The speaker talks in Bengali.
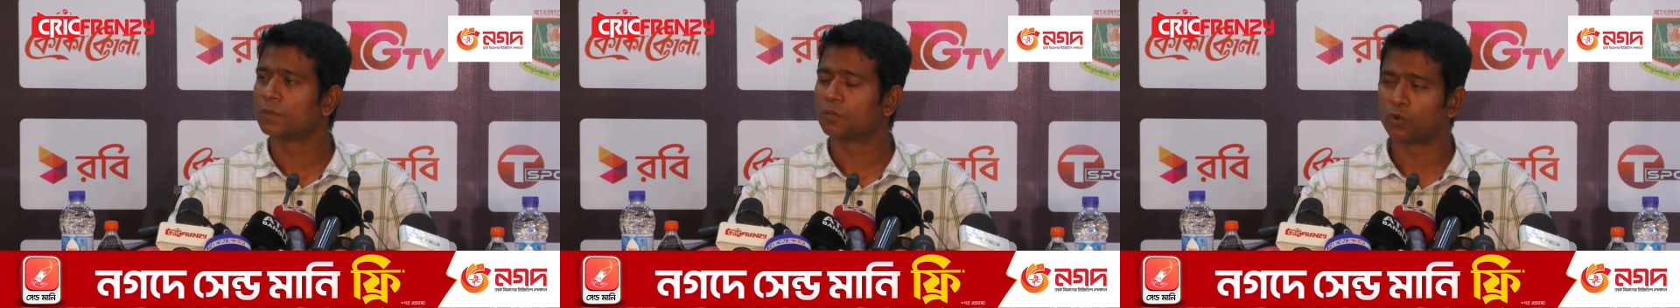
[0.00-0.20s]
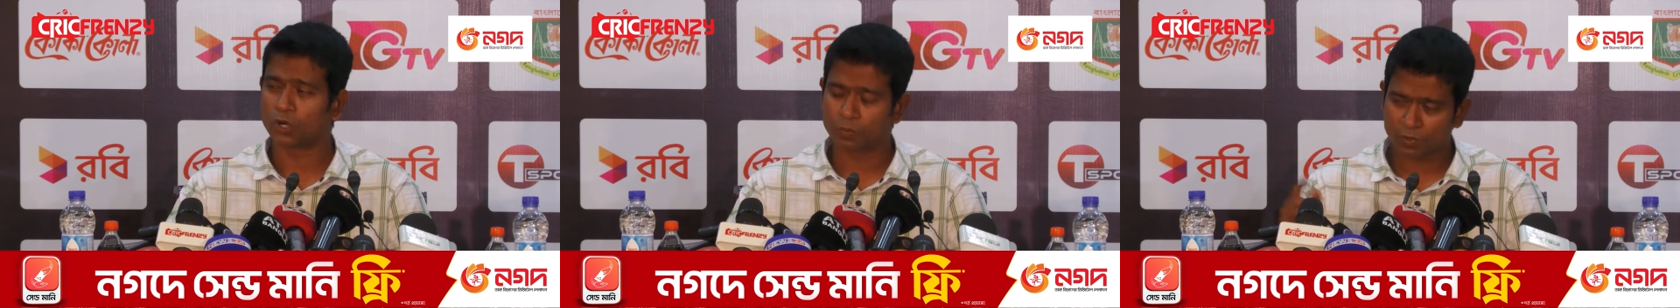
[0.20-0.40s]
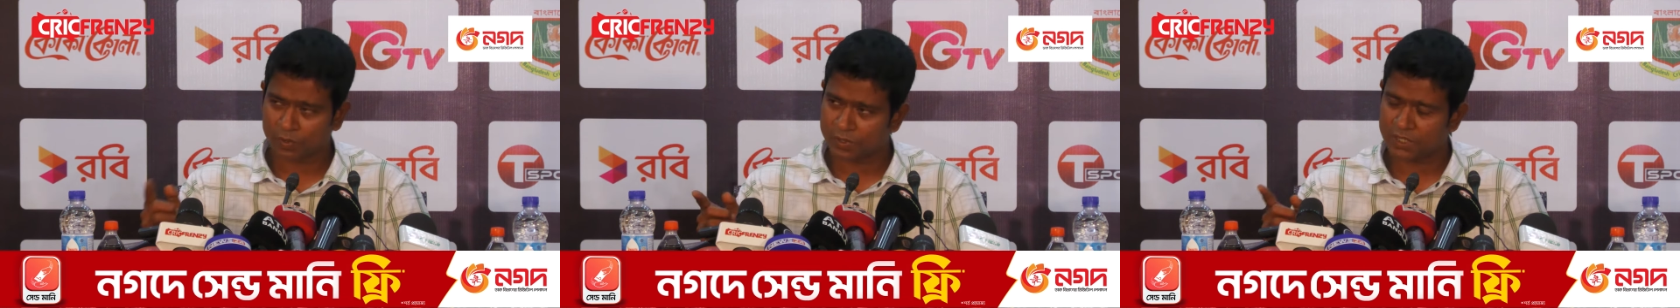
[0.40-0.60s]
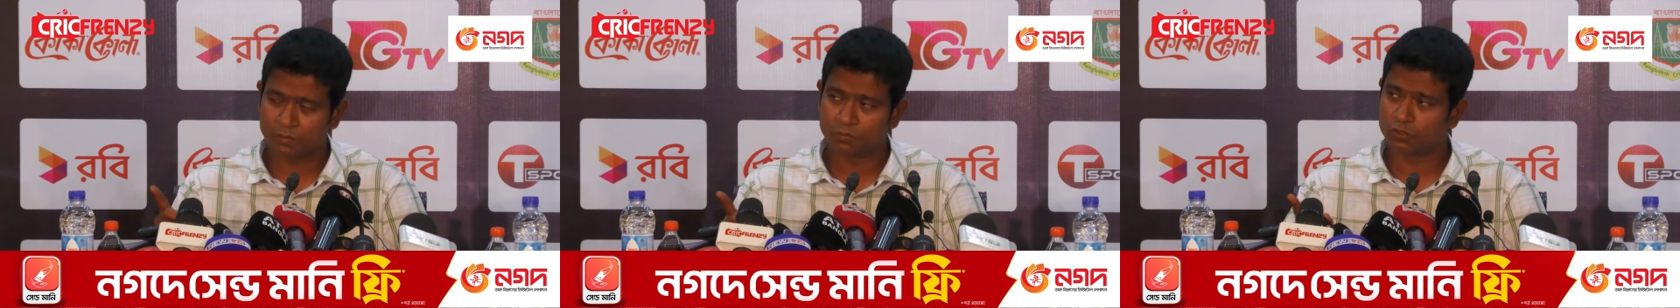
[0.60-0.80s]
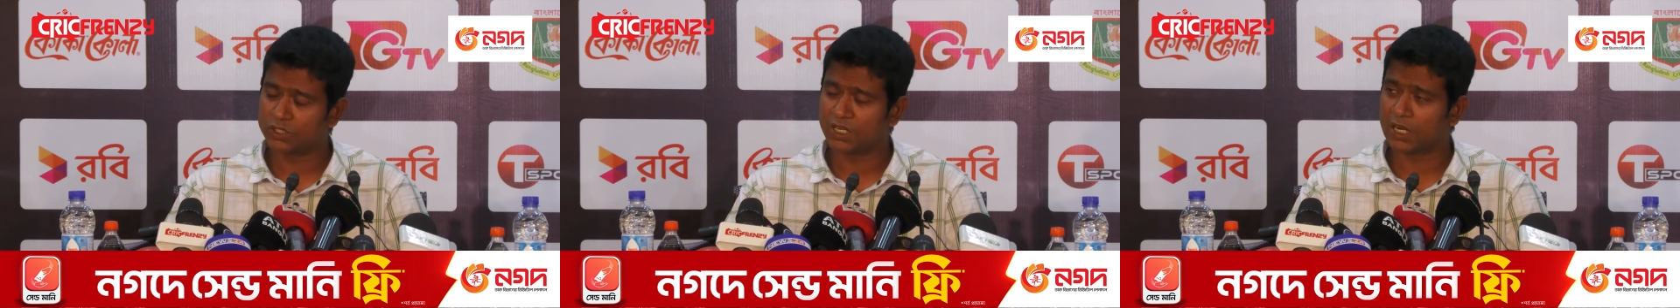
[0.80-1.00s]
পরের পাওয়ারটা
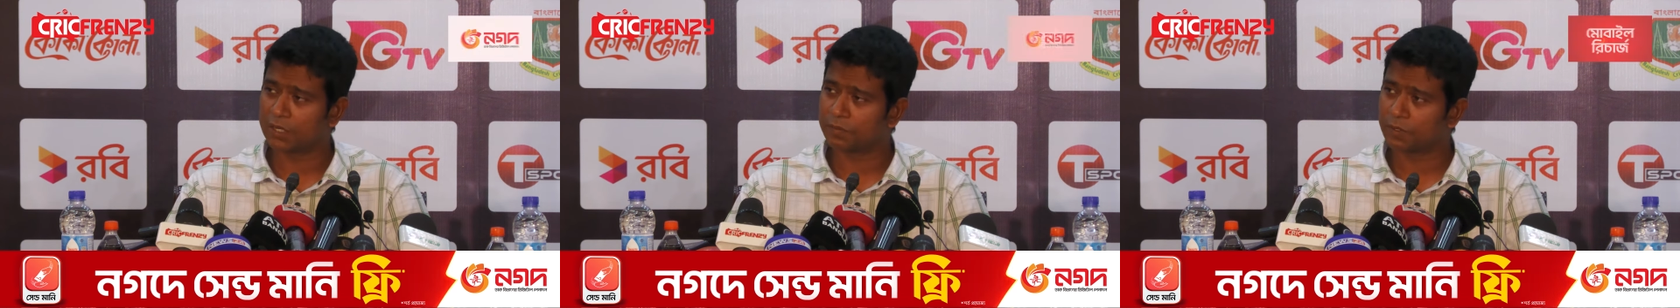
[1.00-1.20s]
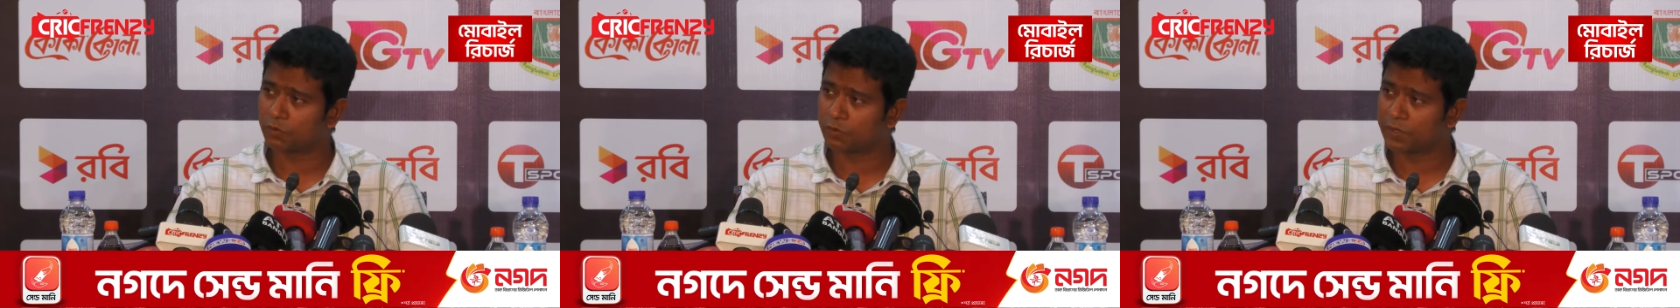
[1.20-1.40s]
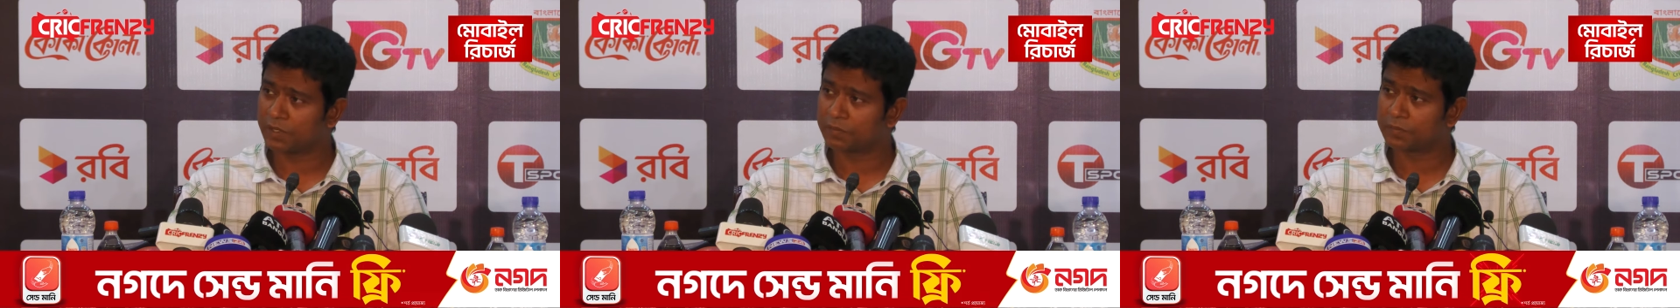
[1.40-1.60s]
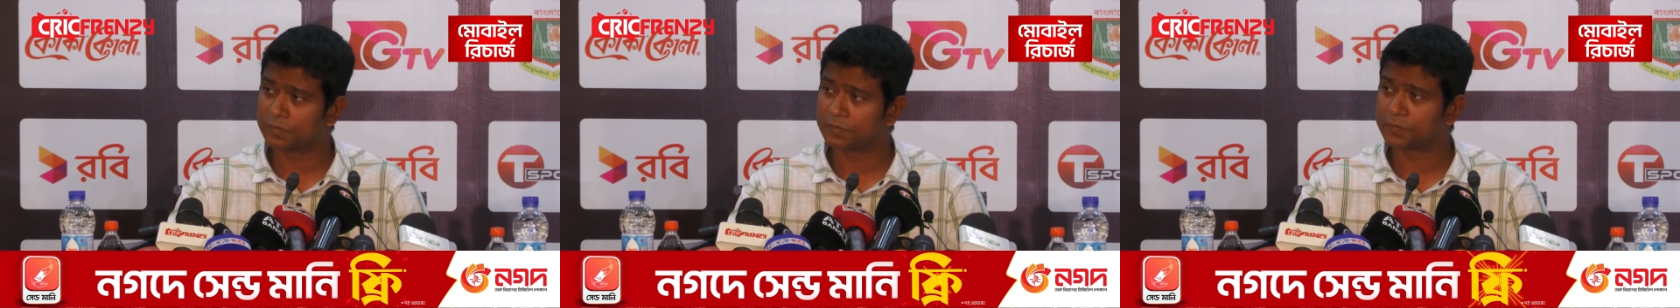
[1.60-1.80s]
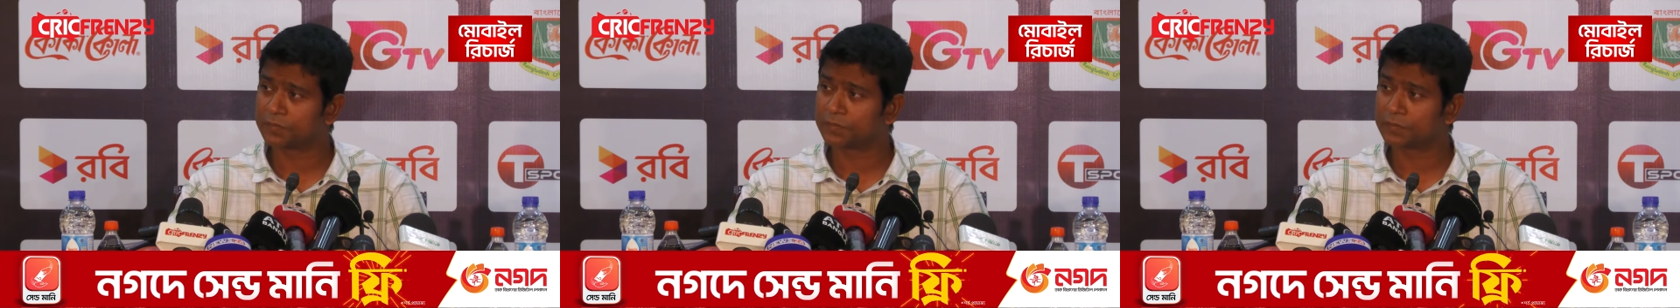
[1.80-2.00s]
আমি বুঝিনি আরেকবার বলবেন
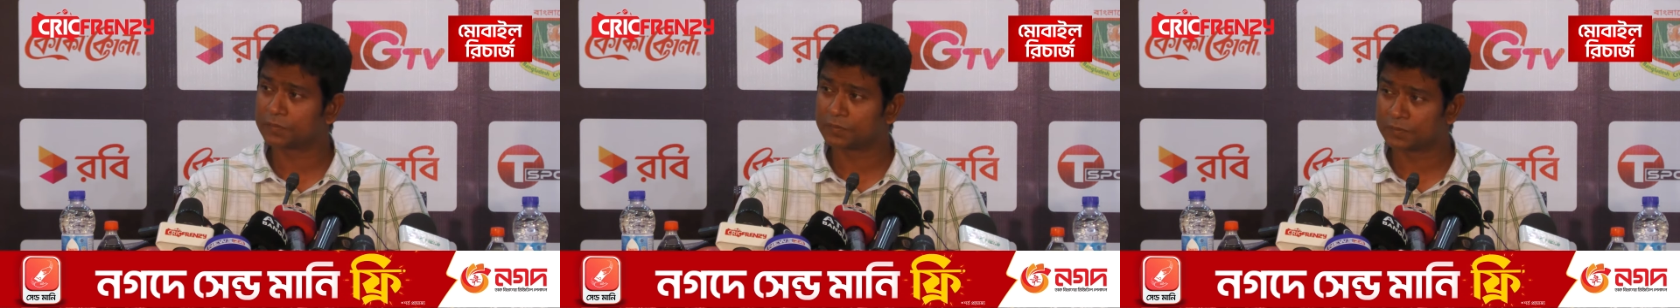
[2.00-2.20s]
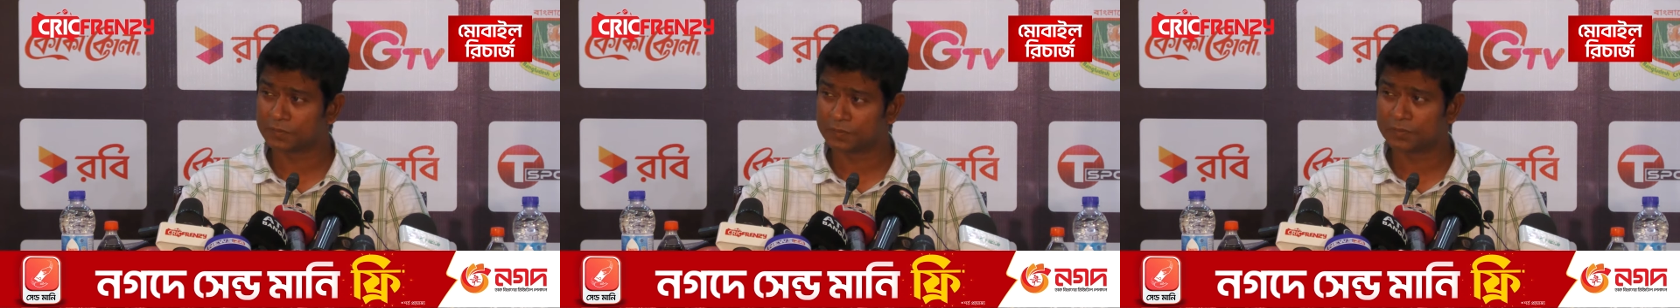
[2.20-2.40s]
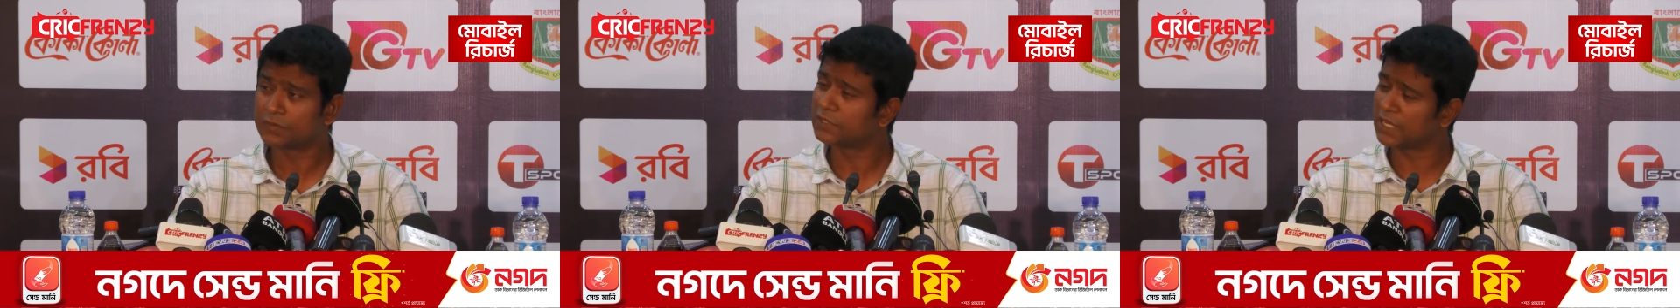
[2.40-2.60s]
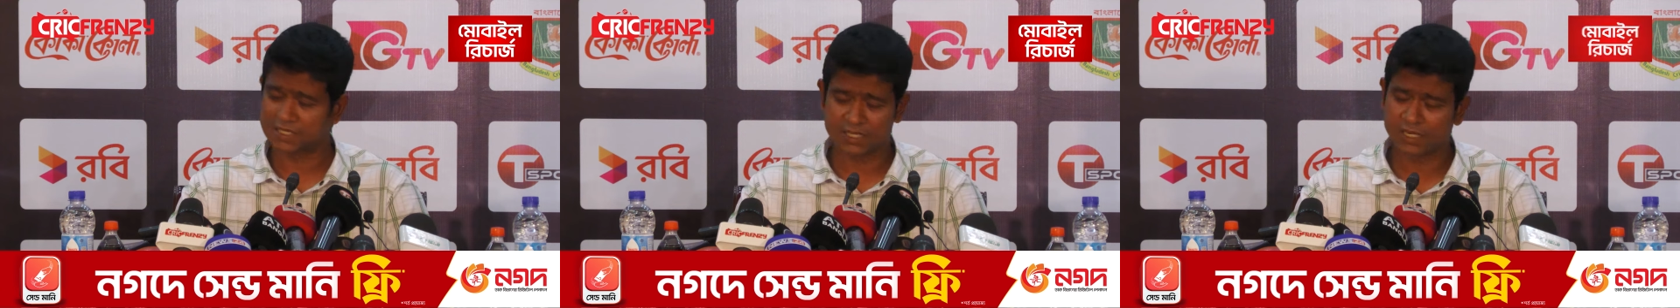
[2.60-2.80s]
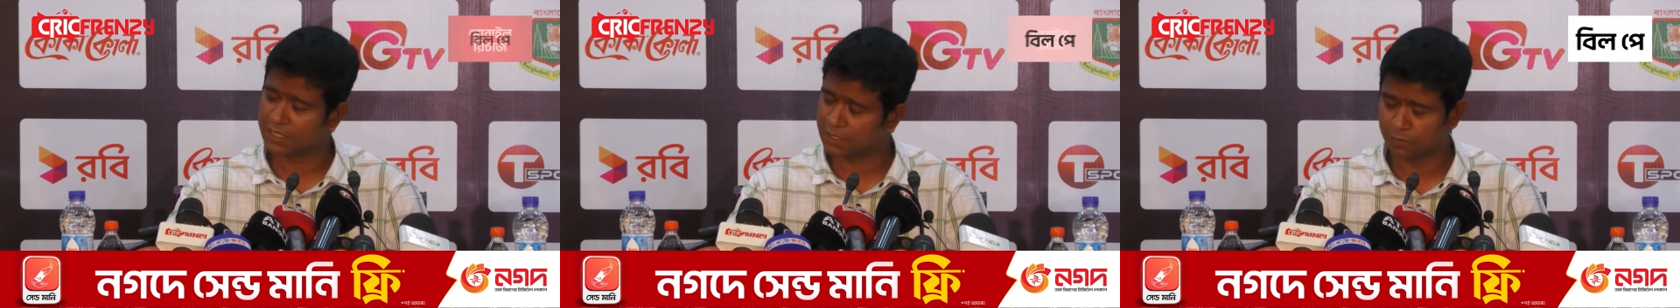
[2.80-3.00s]

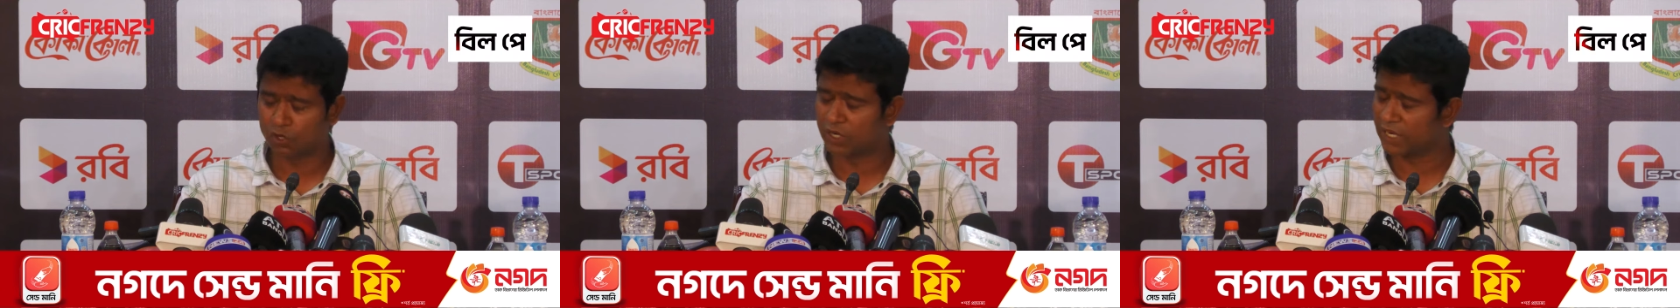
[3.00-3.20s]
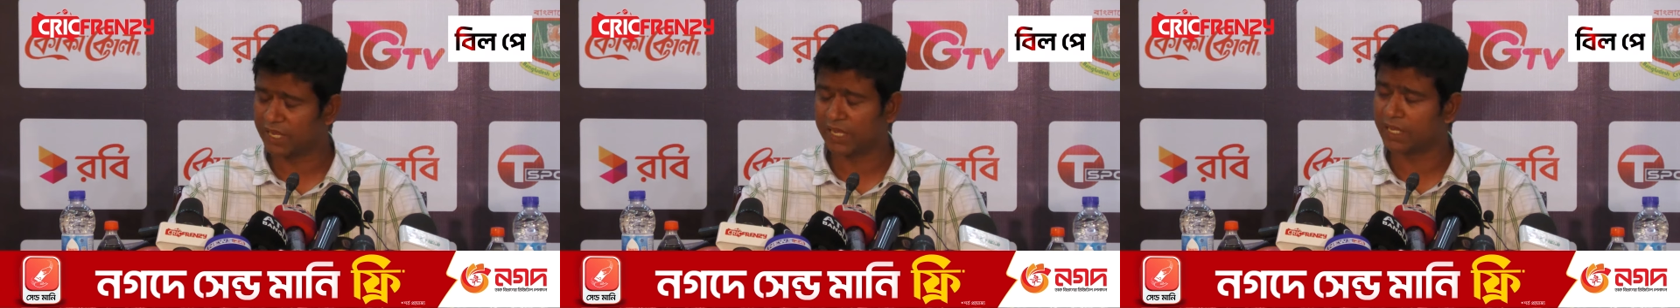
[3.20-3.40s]
তাস্কির একটা বললেন